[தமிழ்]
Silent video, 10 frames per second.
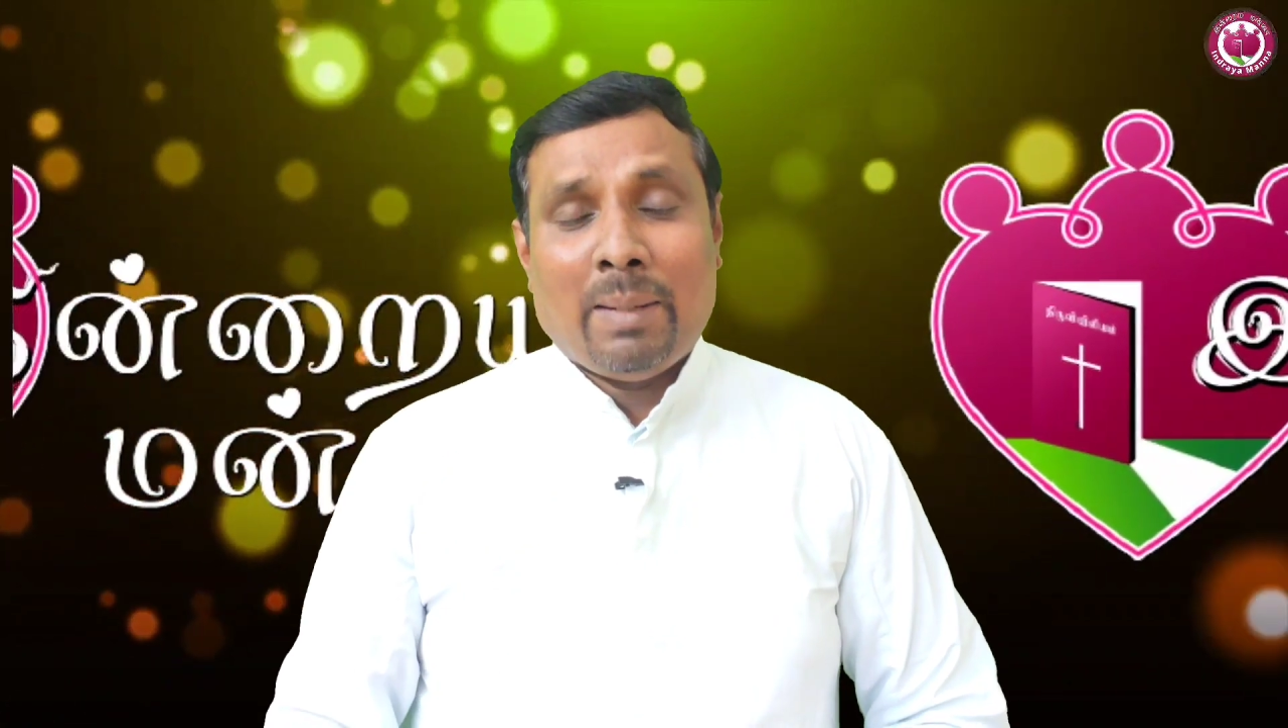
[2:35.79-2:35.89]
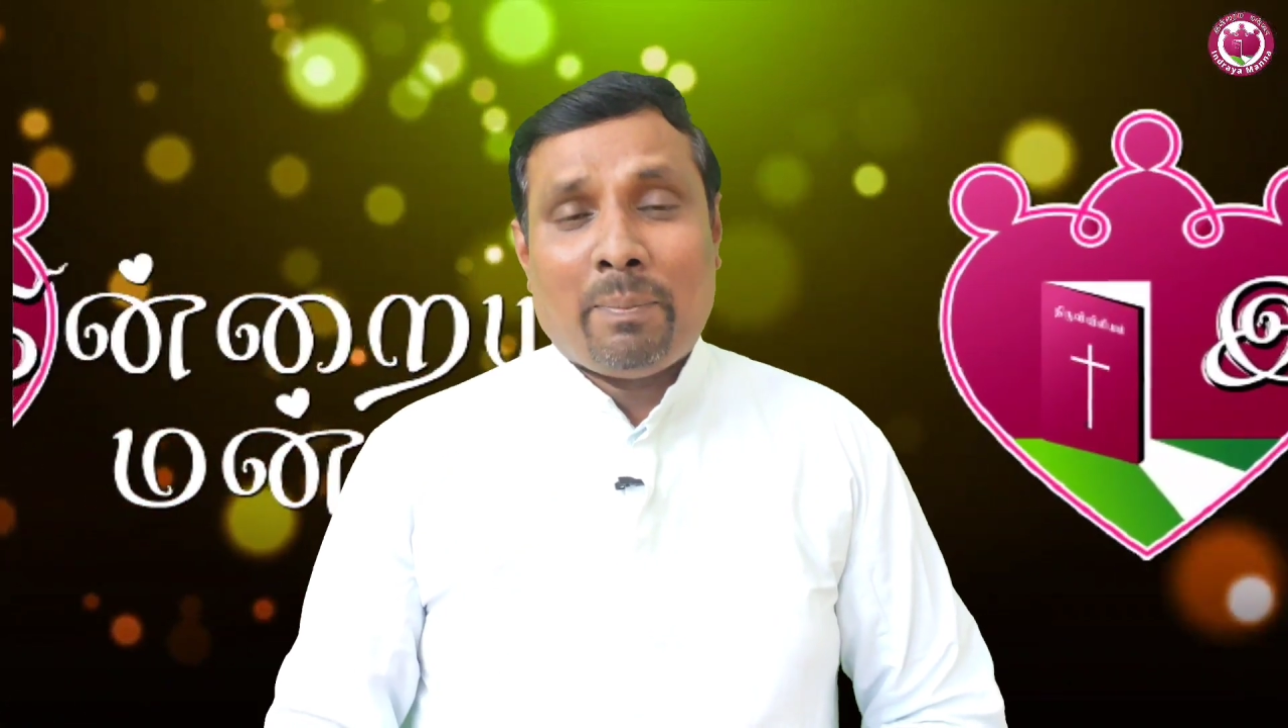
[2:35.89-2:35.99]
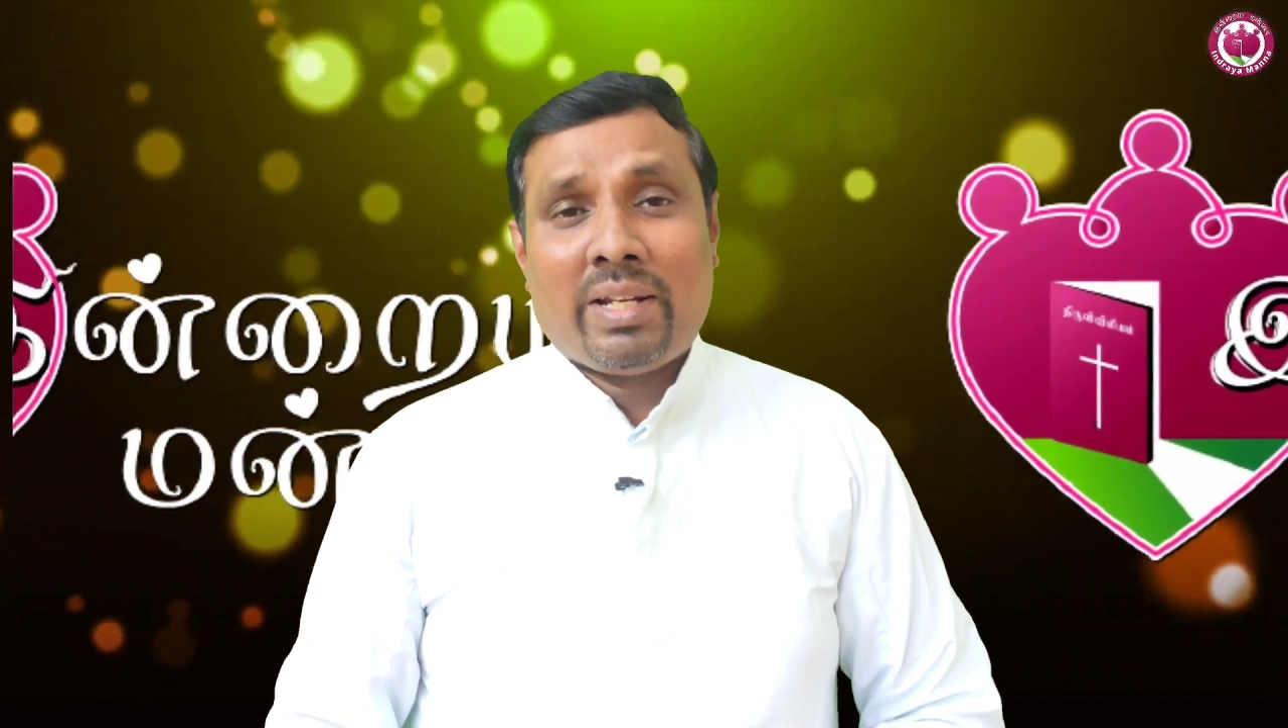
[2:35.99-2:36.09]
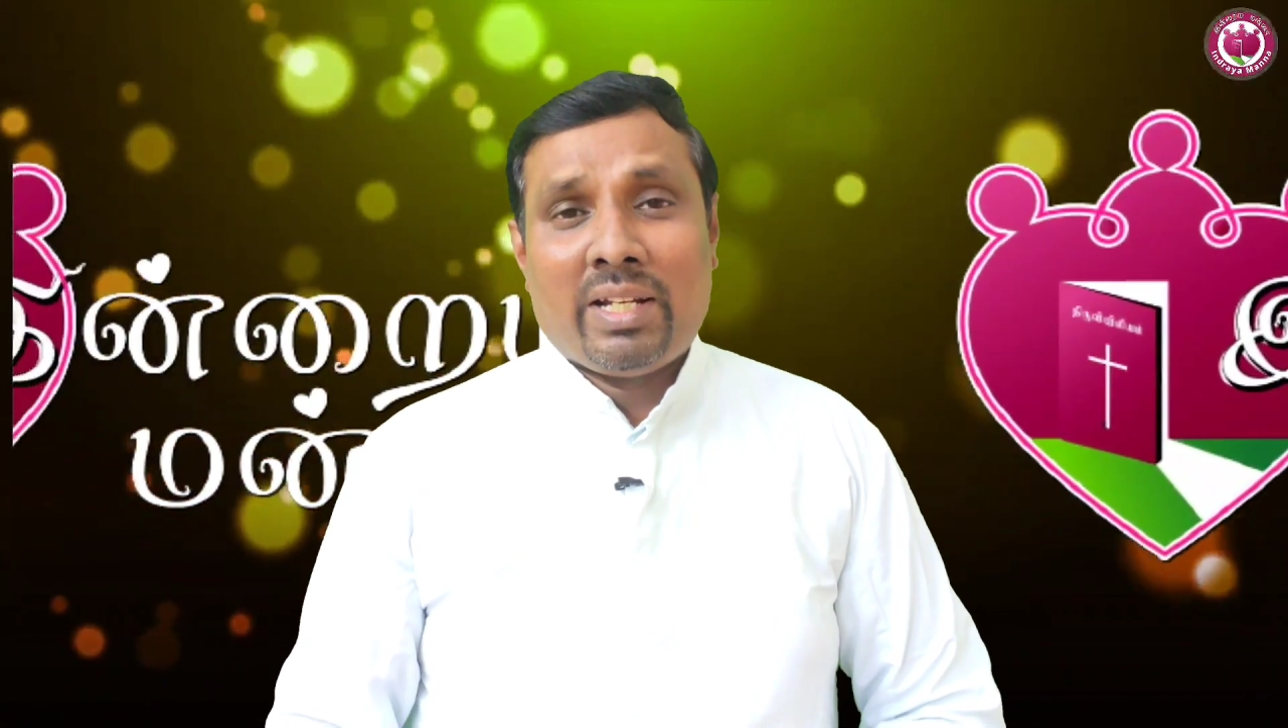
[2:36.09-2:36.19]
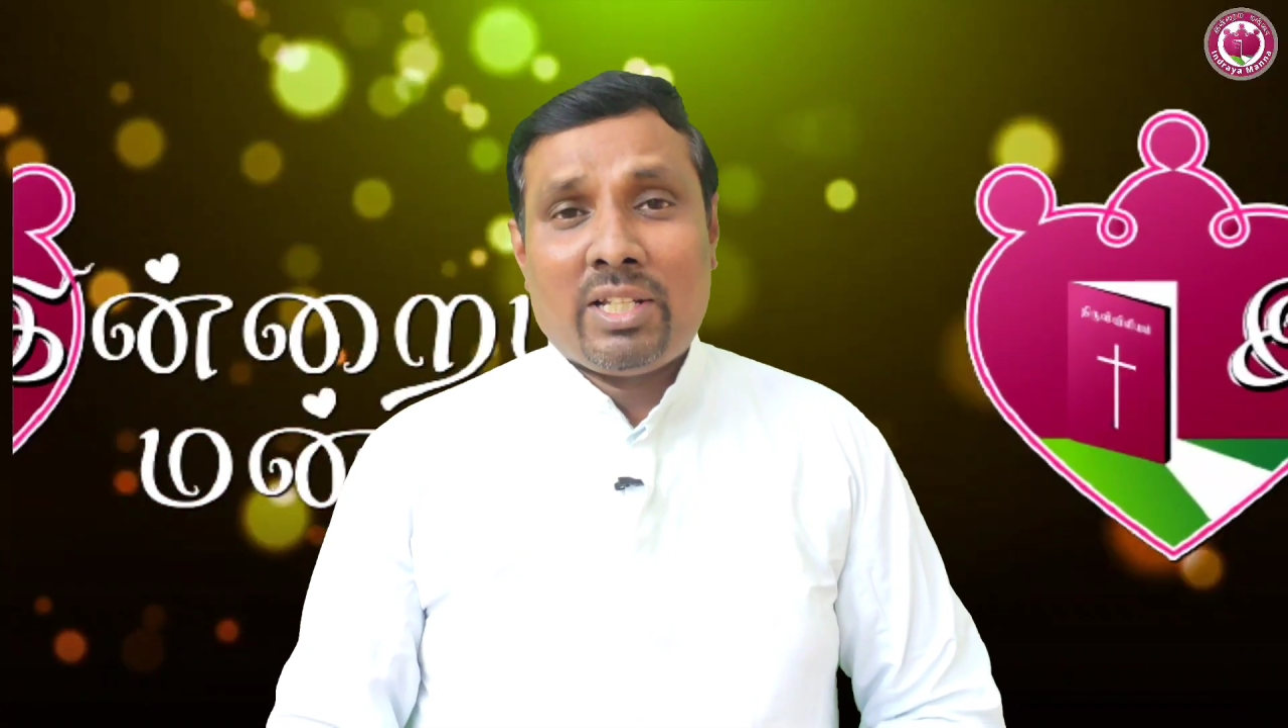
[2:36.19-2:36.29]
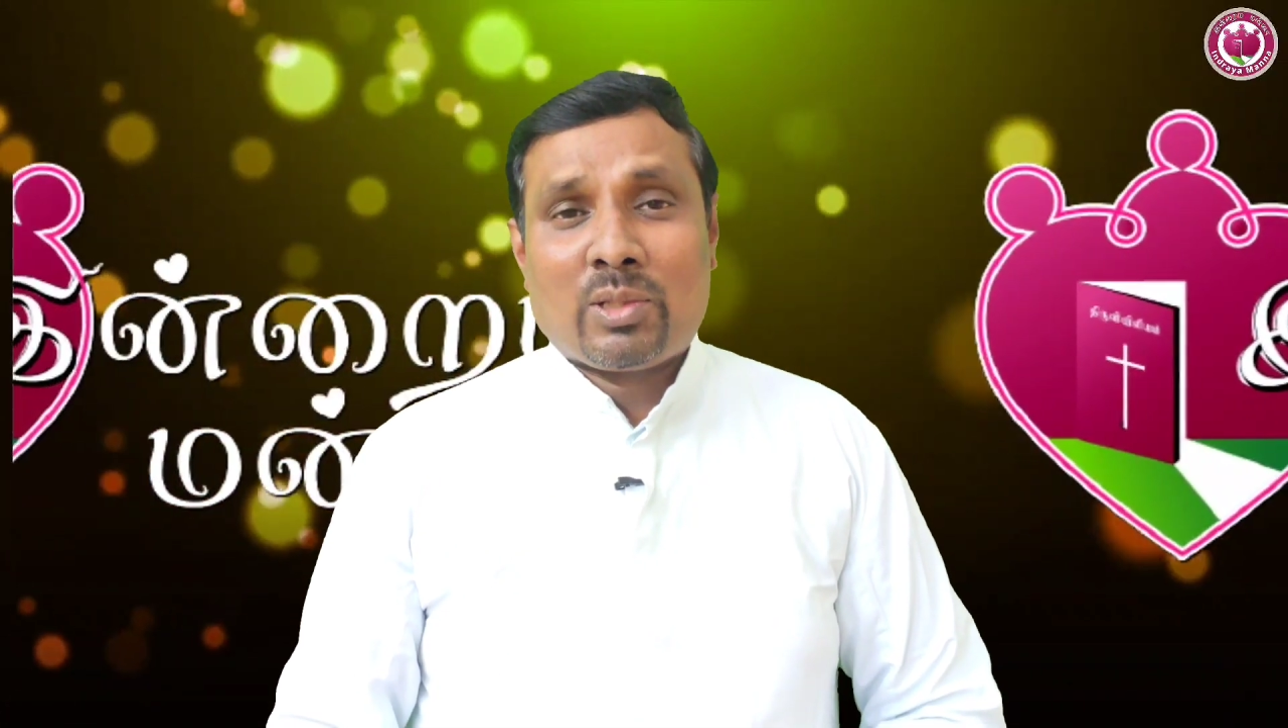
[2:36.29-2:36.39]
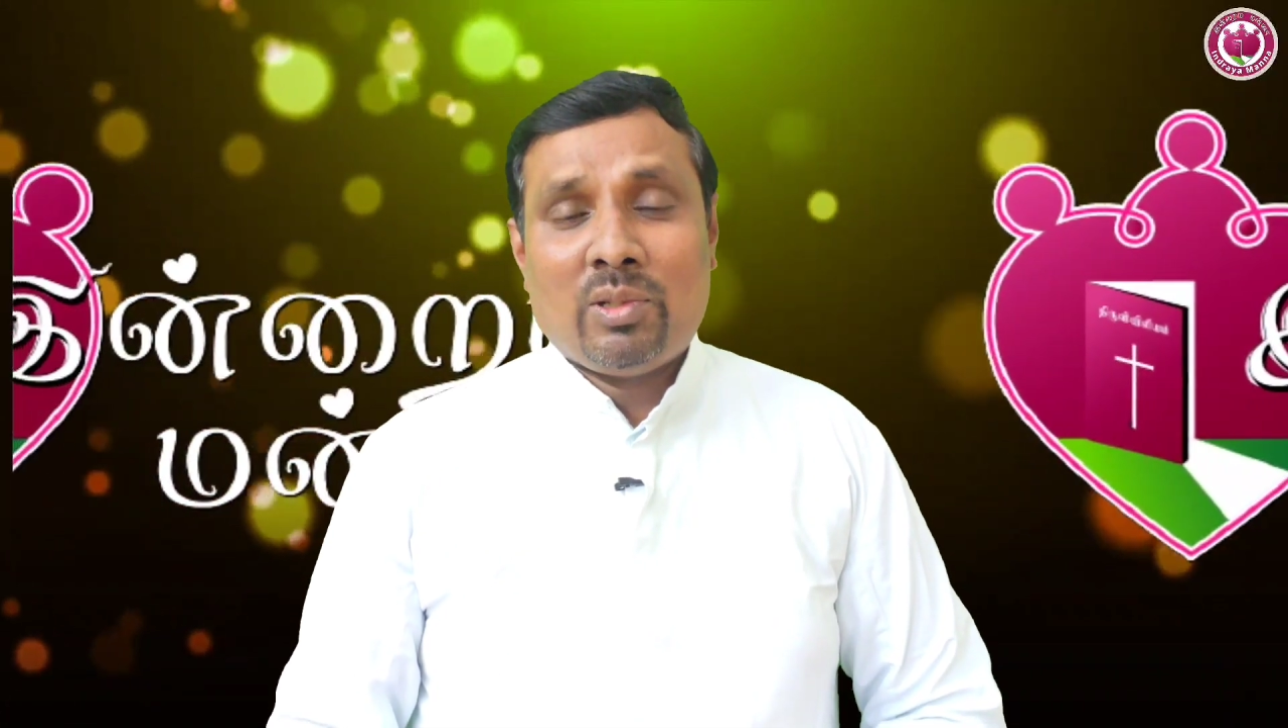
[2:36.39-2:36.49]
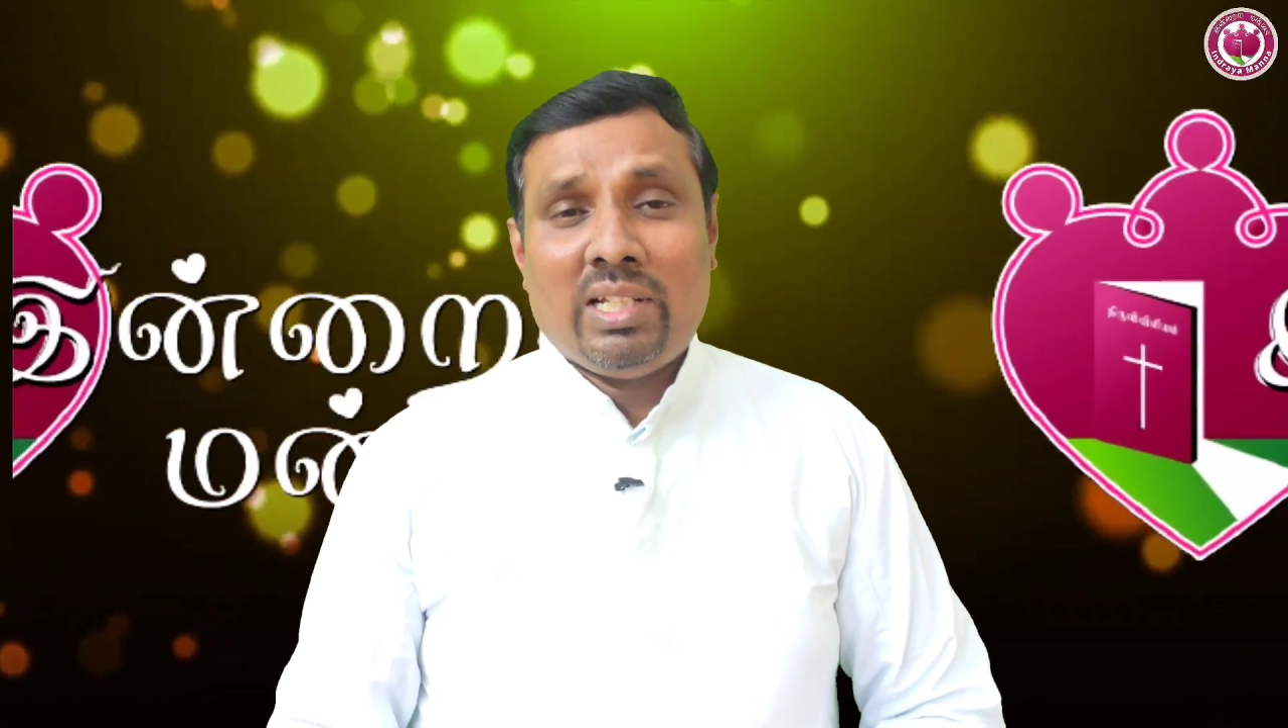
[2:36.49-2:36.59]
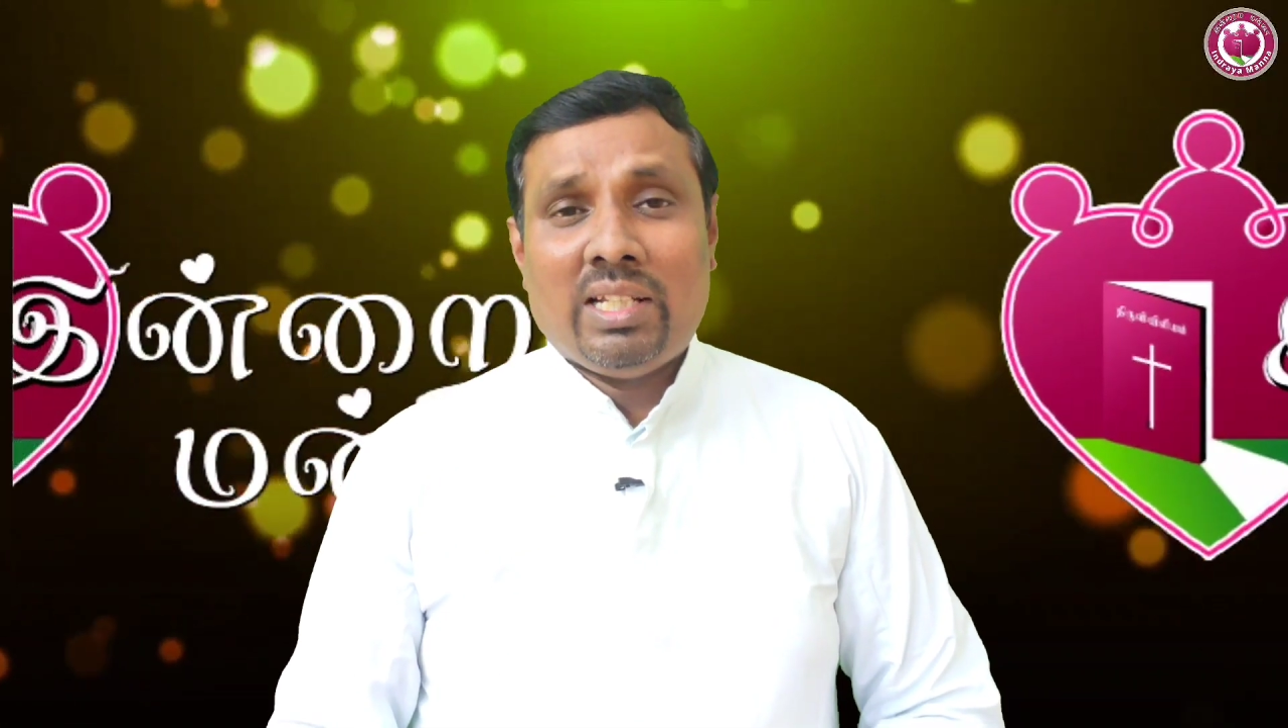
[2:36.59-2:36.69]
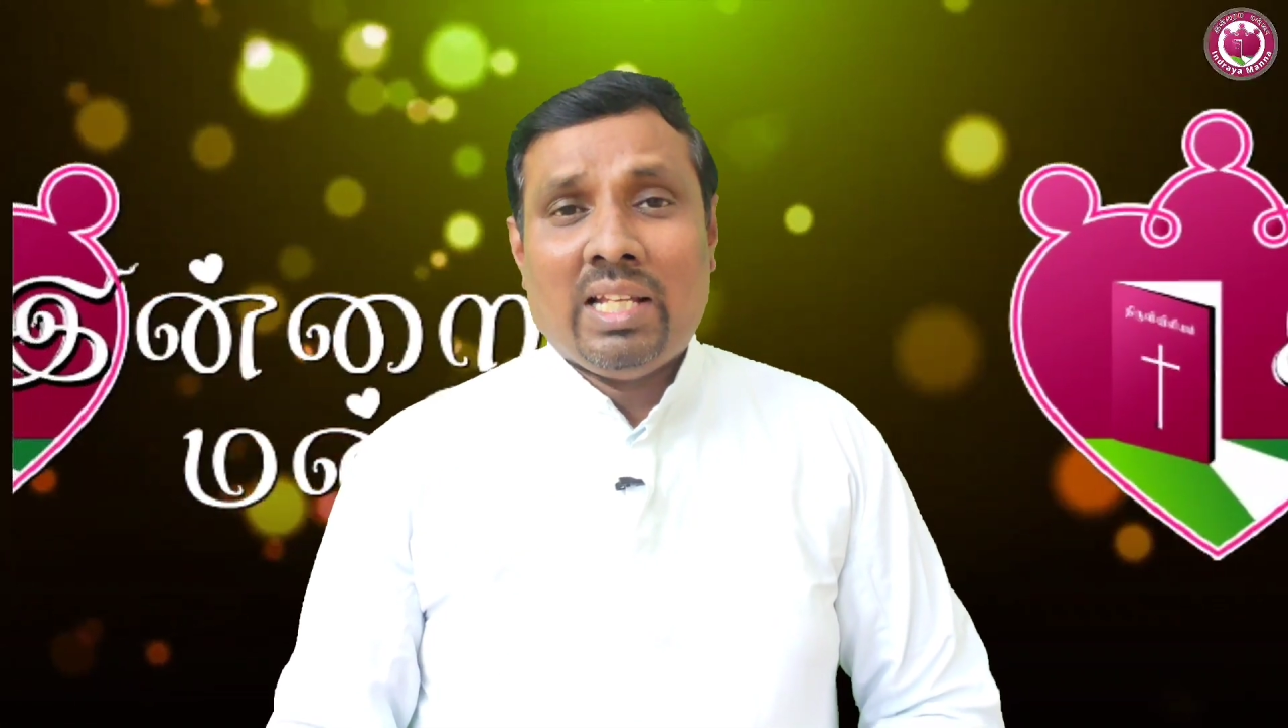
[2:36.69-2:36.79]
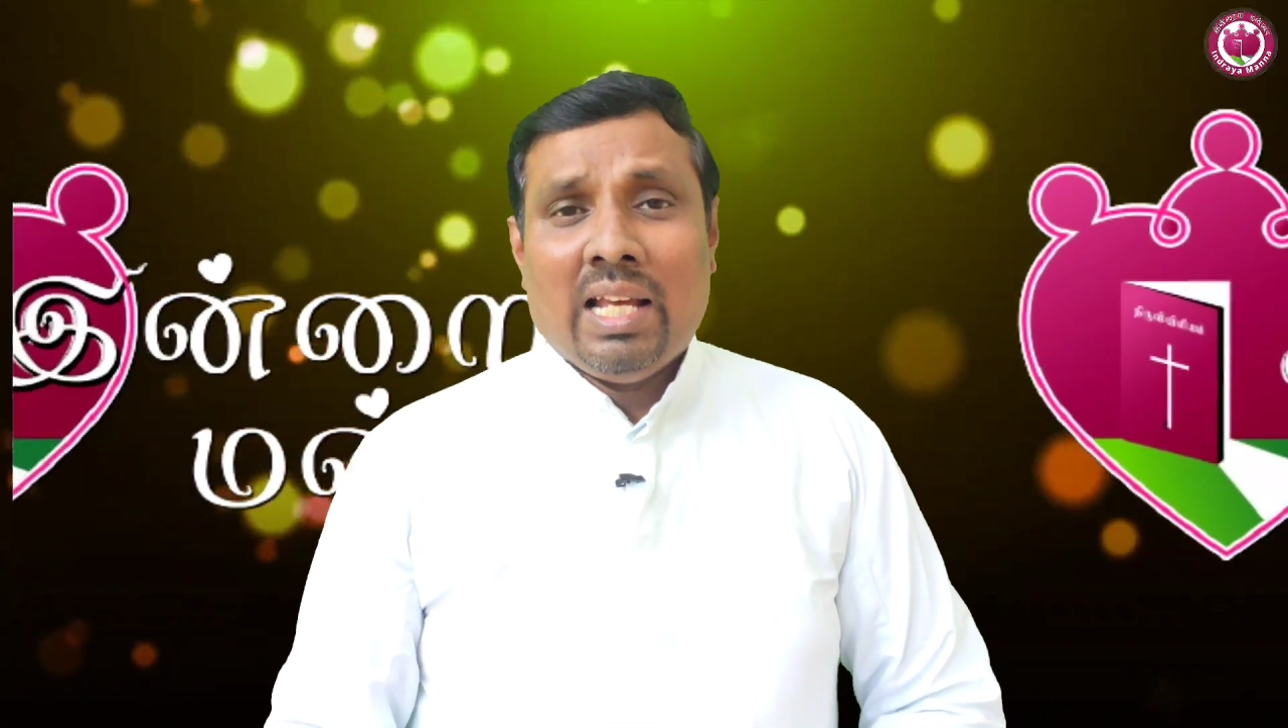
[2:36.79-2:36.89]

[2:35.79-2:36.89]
அப்படி என்று சொல்லி